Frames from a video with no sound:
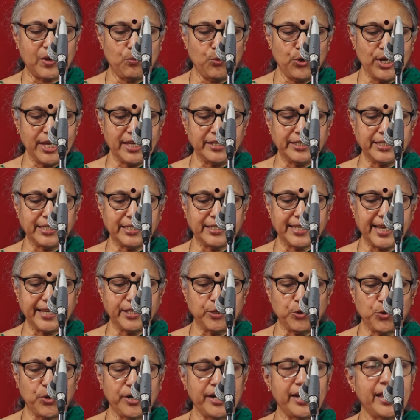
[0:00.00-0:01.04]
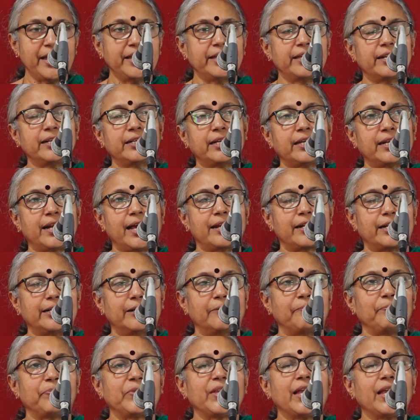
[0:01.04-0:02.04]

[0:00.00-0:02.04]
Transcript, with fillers: முயற்சி செய்து கொண்டே இருக்கிறார்கள்